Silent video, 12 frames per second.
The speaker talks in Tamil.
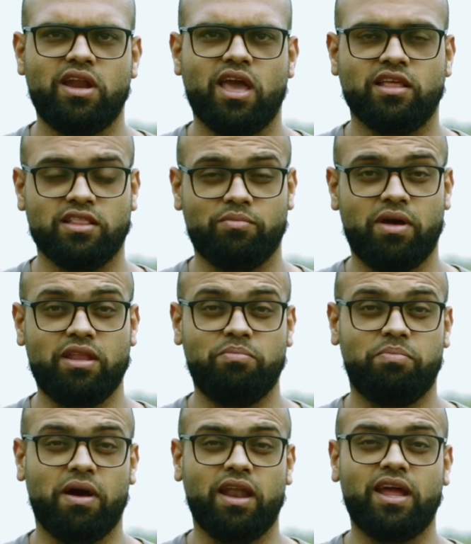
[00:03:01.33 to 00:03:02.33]
கிடையாது இந்த மாதிரி
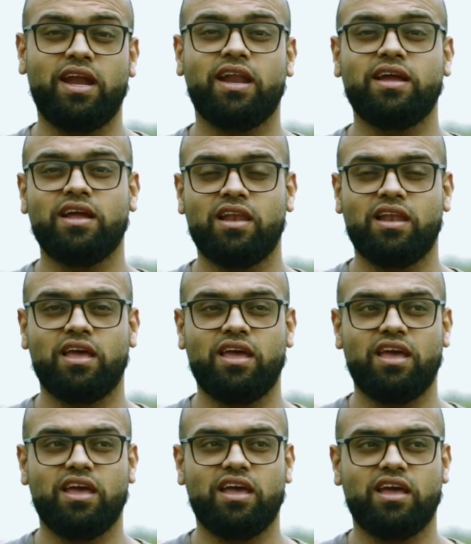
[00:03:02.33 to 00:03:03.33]
பல இடங்களில்
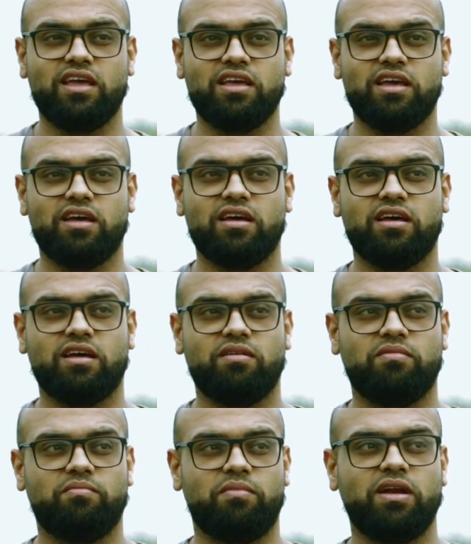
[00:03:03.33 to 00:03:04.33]

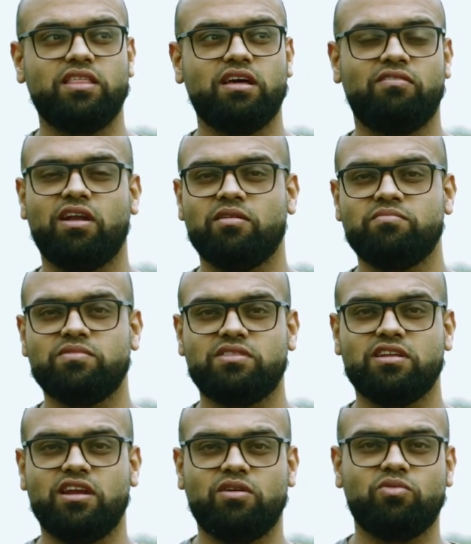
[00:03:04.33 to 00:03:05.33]
மனித வளம்
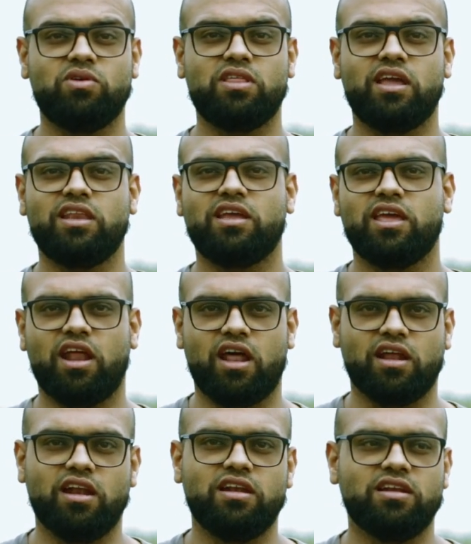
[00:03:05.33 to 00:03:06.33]
திருடி கொண்டு தான்
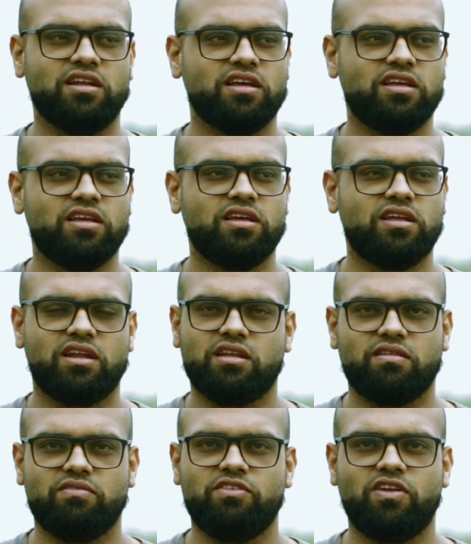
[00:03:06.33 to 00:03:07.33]
இருக்கிறார்கள்
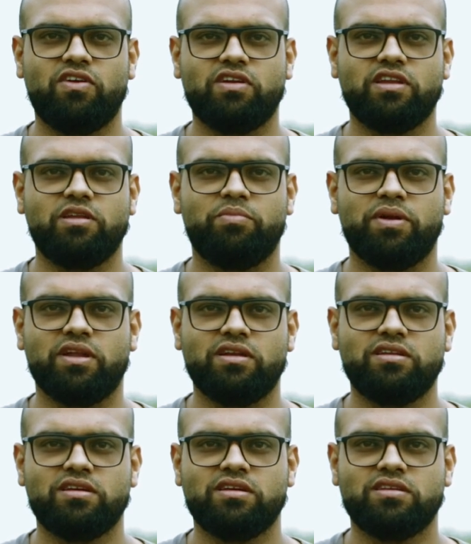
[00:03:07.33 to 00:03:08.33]
வி ஆர் நாட்
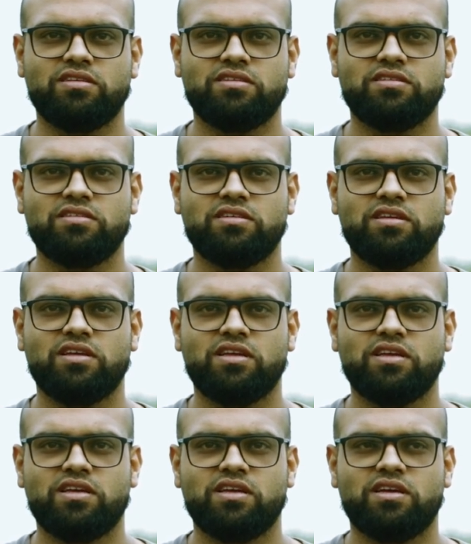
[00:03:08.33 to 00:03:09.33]
இண்டிபெண்ட்
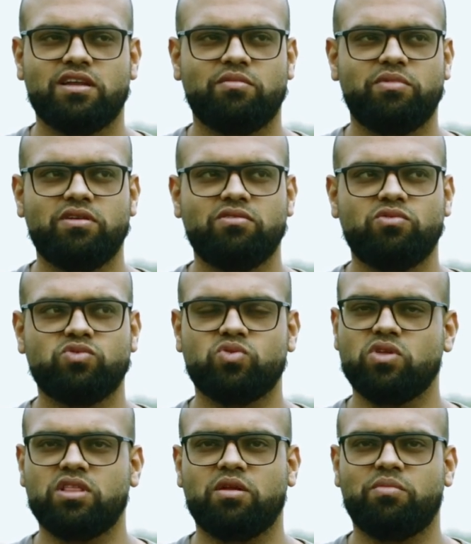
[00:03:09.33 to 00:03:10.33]
நம்ம இன்னும்
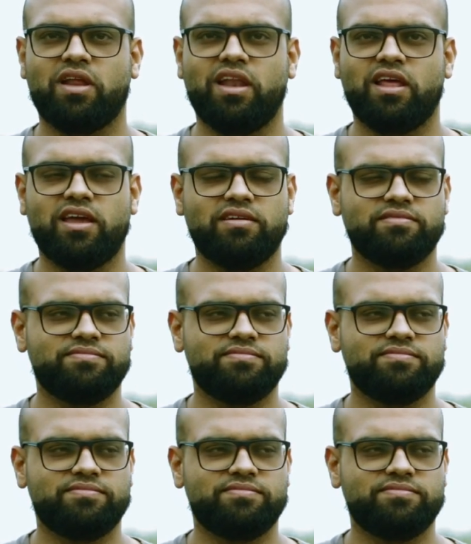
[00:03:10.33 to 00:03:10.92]
சுதந்திரம் அடையலை